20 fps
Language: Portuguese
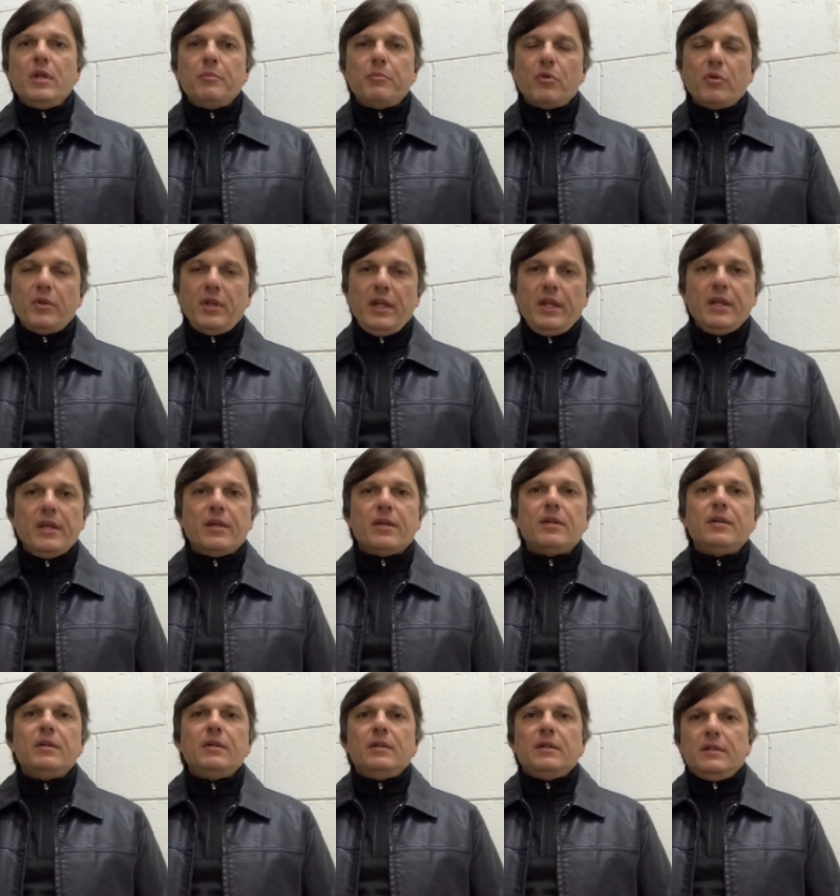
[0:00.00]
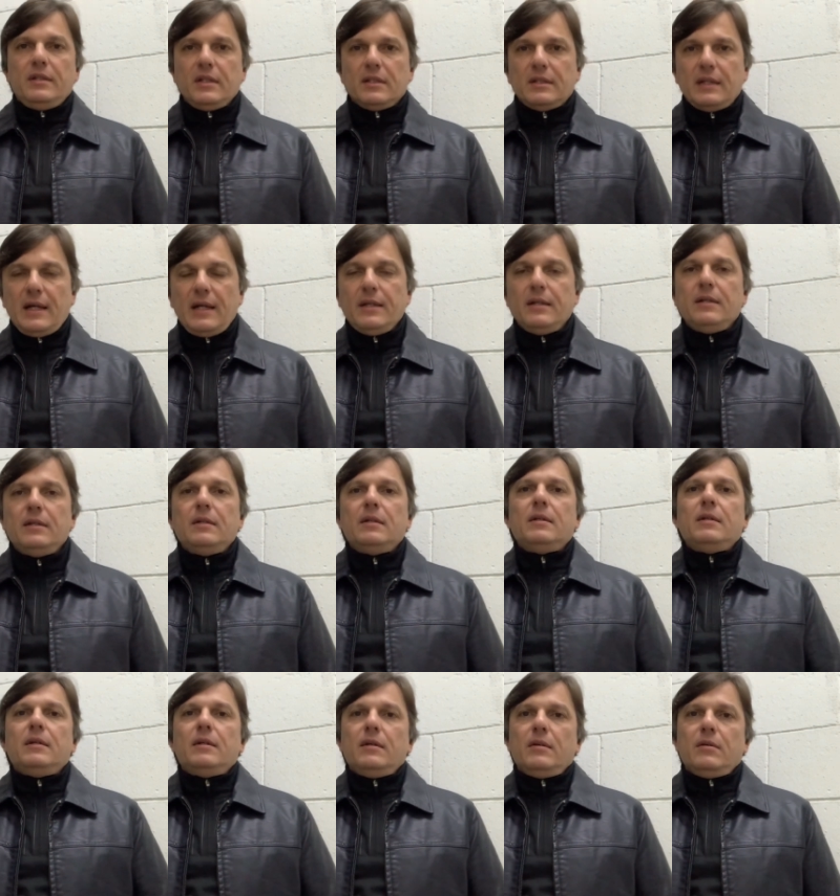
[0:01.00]
e Bruno Henrique. Detalhe,
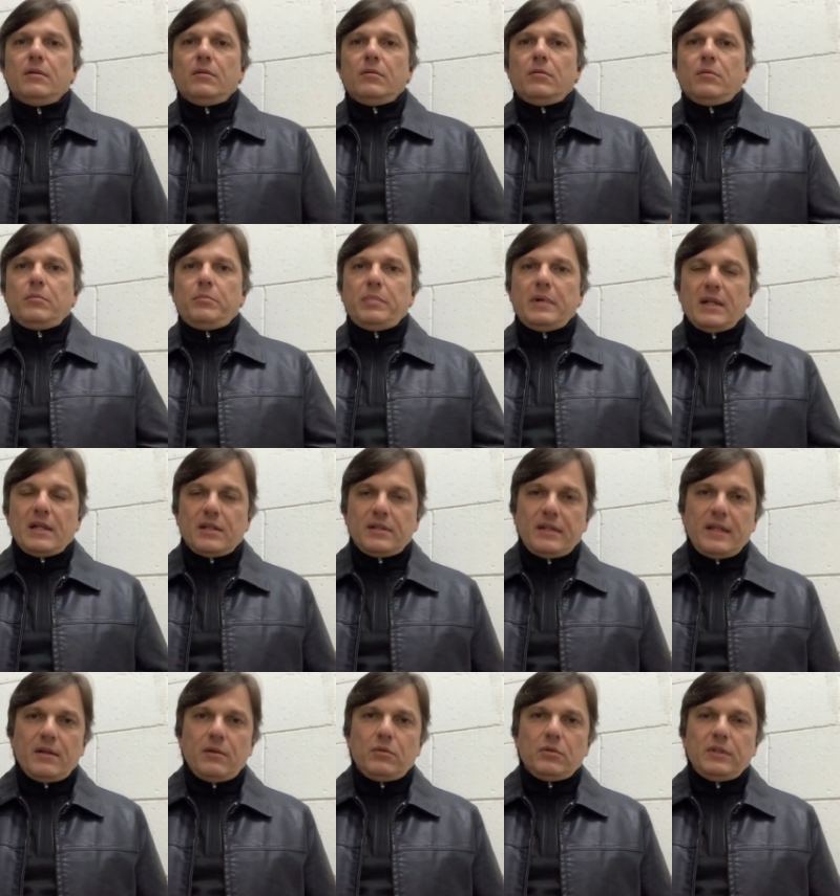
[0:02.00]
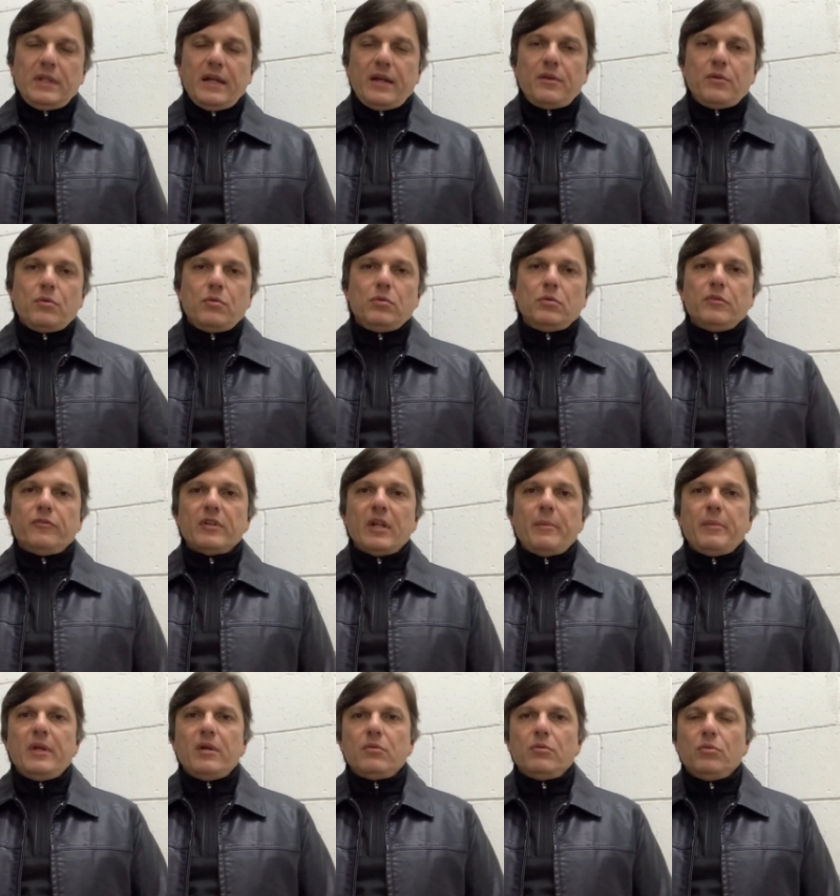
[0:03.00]
para o técnico do
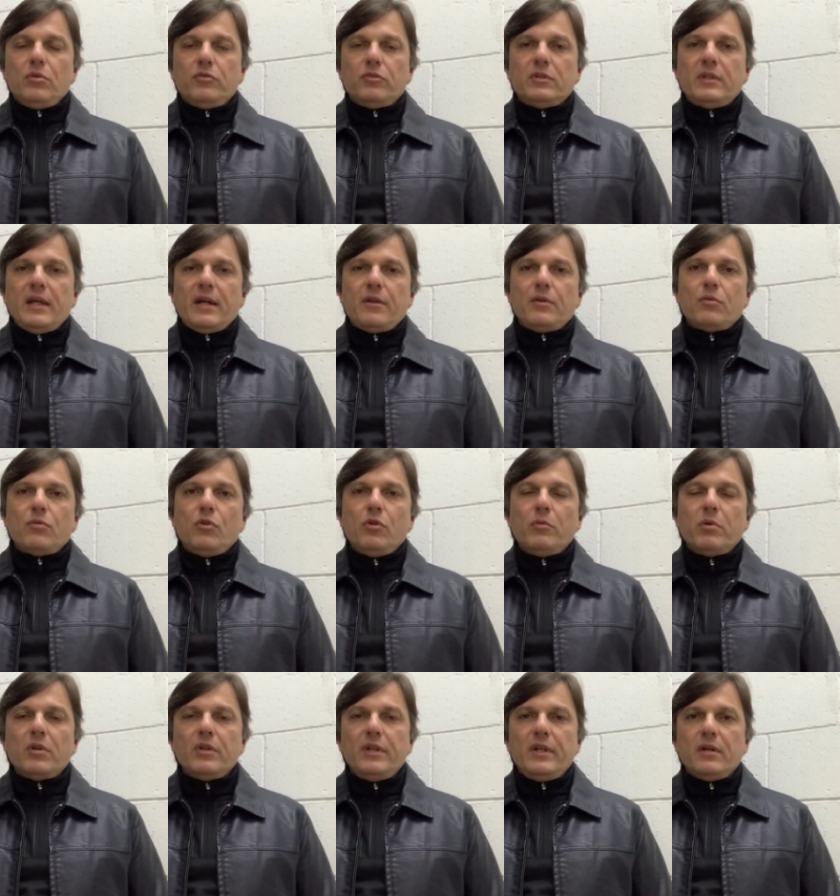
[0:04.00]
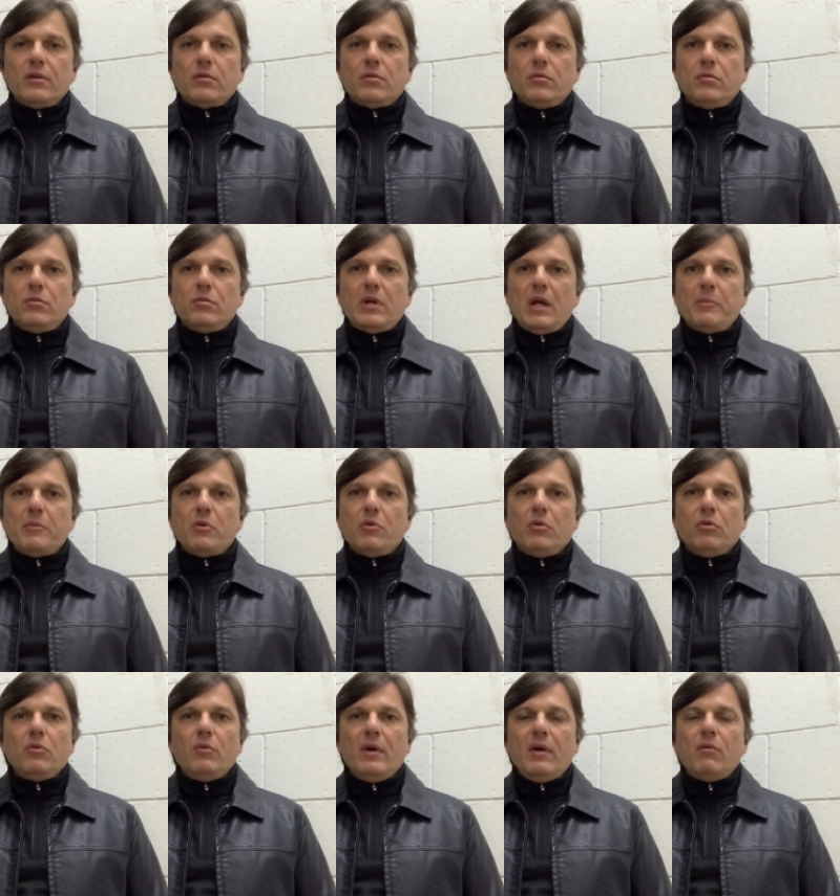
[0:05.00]
Flamengo, o novo técnico rubro-negro, o
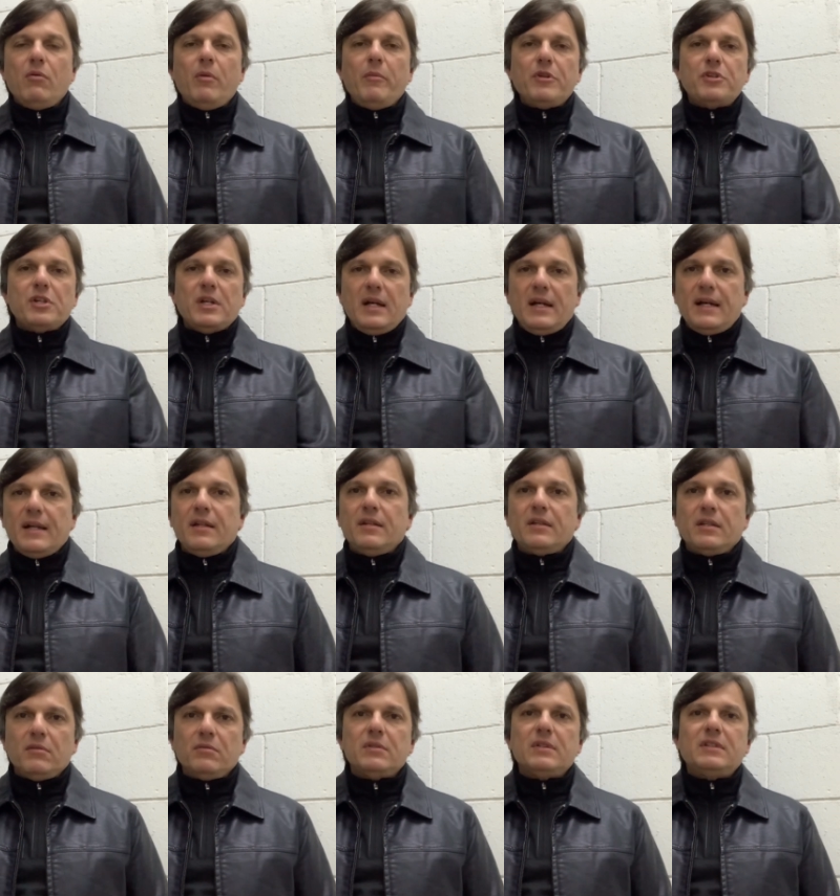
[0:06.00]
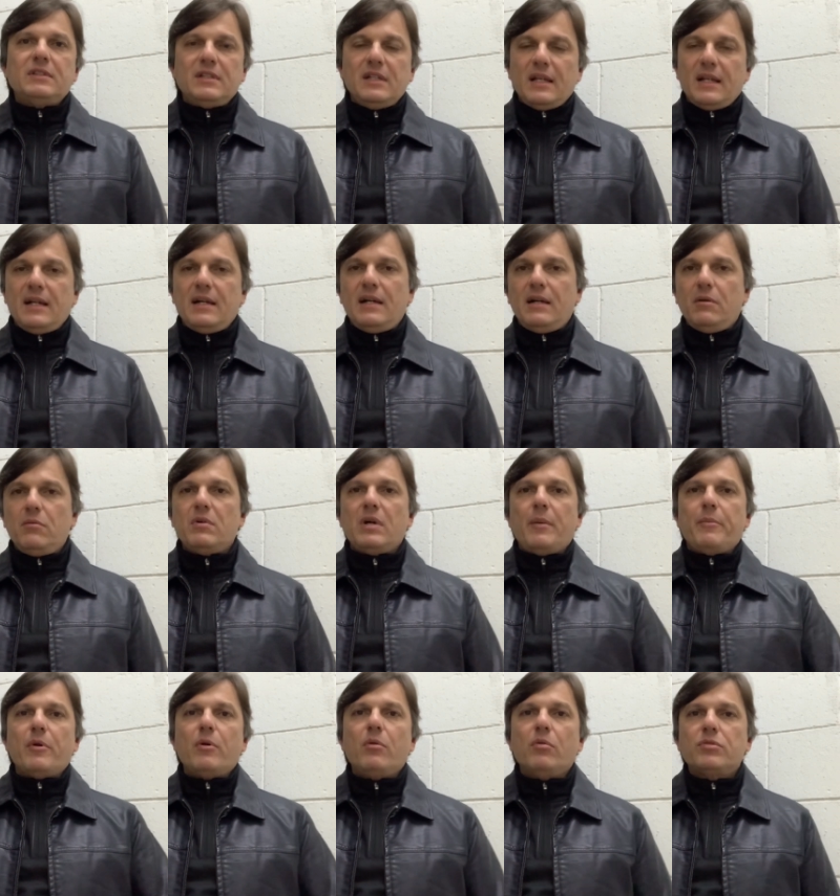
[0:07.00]
Gabigol não é um homem de área. Então será um
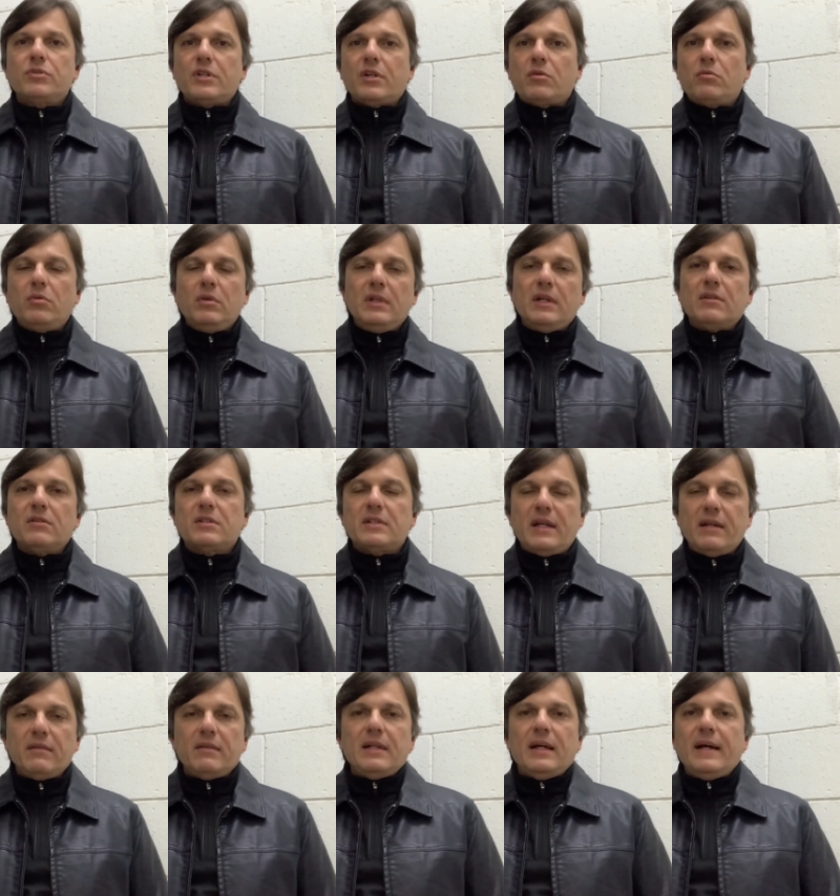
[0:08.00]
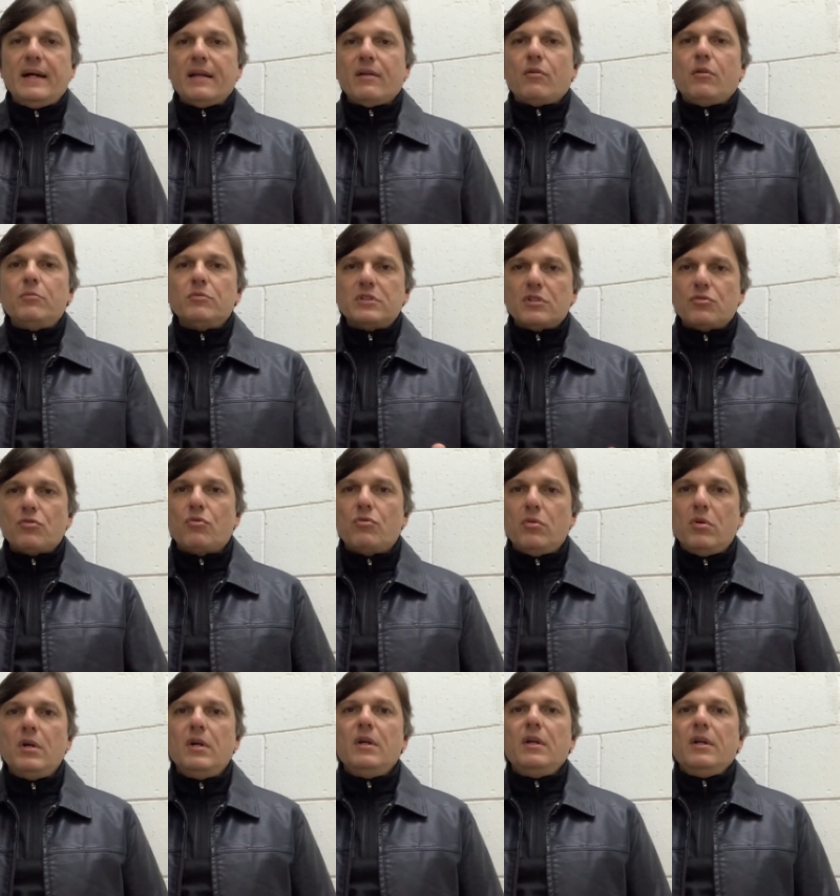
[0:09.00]
Gabigol circulando, saindo da área, como já
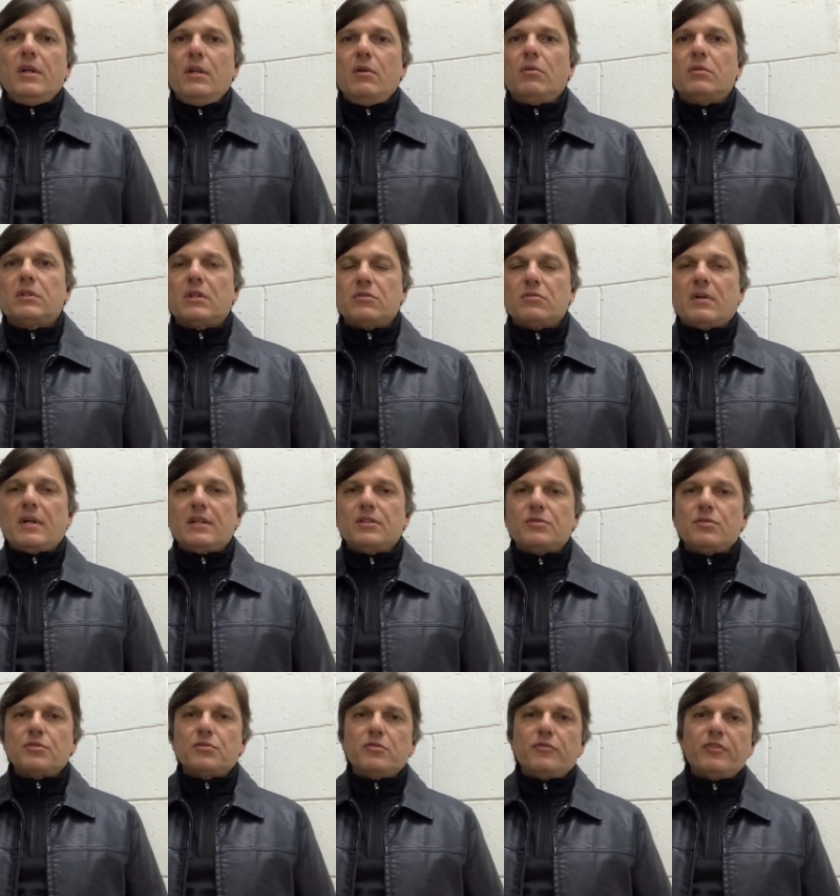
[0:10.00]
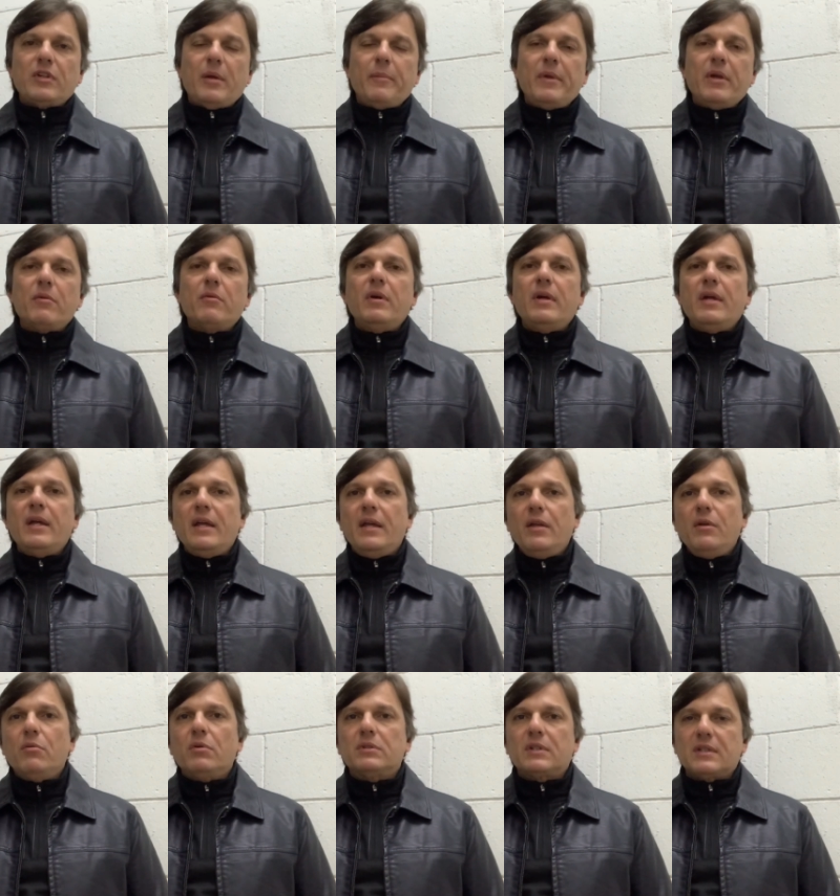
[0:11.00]
jogou em outras ocasiões no Flamengo
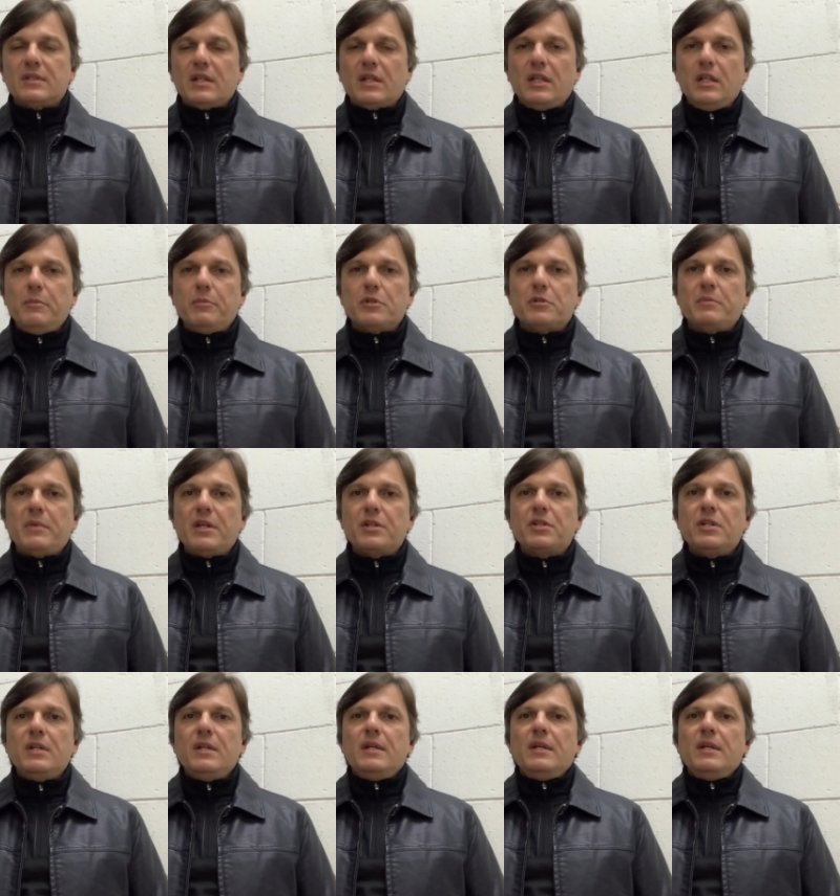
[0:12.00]
e em outras equipes. Mas,